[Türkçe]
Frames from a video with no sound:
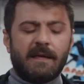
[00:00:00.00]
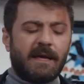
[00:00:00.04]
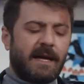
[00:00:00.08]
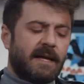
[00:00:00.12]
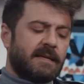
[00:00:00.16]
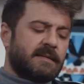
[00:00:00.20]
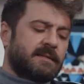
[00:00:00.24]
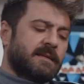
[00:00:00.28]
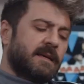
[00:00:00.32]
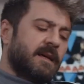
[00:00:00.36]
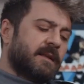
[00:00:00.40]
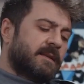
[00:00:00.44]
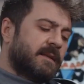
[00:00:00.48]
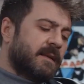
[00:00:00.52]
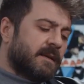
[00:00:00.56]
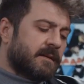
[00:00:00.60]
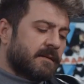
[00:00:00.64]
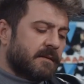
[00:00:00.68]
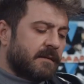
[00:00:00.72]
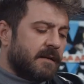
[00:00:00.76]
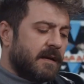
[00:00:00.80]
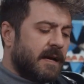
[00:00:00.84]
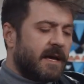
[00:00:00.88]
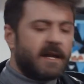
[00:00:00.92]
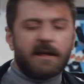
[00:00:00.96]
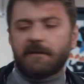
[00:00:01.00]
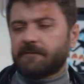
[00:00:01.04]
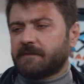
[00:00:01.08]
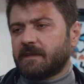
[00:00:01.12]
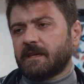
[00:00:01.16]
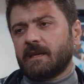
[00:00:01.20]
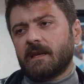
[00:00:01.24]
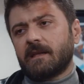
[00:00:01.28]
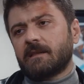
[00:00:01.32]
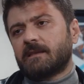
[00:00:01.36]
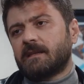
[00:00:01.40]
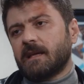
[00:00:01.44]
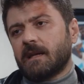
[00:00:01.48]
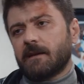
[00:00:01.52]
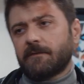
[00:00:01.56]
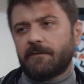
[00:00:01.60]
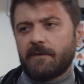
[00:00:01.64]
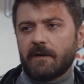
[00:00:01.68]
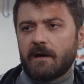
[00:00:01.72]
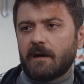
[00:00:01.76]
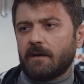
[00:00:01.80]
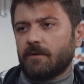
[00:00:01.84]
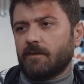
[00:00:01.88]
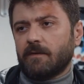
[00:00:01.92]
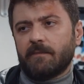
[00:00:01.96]
Ya zaten her hafta yeni
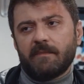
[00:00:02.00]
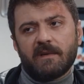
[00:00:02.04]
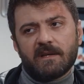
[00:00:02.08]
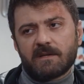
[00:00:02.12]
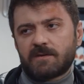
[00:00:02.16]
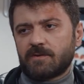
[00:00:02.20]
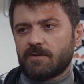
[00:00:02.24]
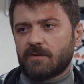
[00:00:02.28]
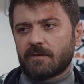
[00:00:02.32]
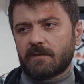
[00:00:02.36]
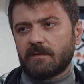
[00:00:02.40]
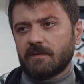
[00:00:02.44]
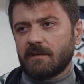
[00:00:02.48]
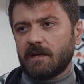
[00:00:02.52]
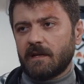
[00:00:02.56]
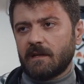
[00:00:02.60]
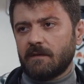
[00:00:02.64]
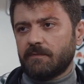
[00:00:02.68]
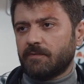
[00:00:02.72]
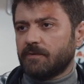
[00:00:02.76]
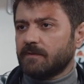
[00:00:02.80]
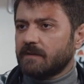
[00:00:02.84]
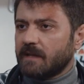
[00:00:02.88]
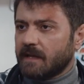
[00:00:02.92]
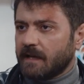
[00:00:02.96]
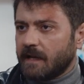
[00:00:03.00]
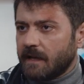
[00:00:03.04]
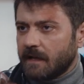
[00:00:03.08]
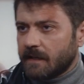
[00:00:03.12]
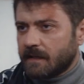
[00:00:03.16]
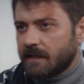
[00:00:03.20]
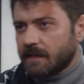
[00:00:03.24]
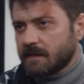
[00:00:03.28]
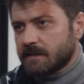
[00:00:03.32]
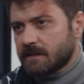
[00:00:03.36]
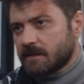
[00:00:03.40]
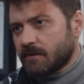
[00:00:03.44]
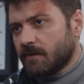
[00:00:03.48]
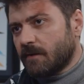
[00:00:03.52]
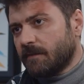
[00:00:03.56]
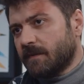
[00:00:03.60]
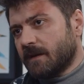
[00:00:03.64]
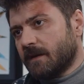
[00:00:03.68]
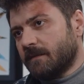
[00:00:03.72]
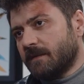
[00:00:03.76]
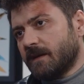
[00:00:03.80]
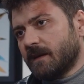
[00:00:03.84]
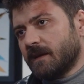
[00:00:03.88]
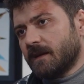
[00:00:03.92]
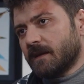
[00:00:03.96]
telefon alıyorum ben. Sorun değil. Bunu da gelirken o
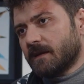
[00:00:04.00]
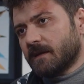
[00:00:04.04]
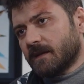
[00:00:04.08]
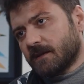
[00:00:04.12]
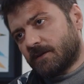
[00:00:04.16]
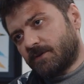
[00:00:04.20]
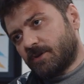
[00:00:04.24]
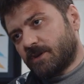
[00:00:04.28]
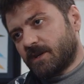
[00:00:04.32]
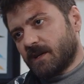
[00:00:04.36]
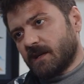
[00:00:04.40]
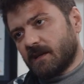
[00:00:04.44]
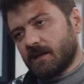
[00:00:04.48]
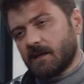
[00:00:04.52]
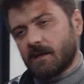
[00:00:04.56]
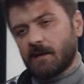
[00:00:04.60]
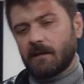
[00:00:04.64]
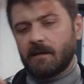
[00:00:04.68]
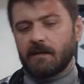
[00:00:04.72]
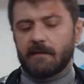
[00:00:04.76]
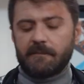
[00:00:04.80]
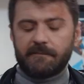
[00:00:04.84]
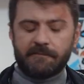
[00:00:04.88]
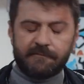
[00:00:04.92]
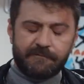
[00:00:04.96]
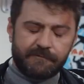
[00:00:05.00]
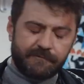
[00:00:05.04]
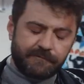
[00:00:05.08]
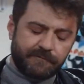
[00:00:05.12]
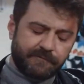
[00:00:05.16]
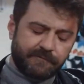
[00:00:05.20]
Berber'in yanındaki dükkanından aldım.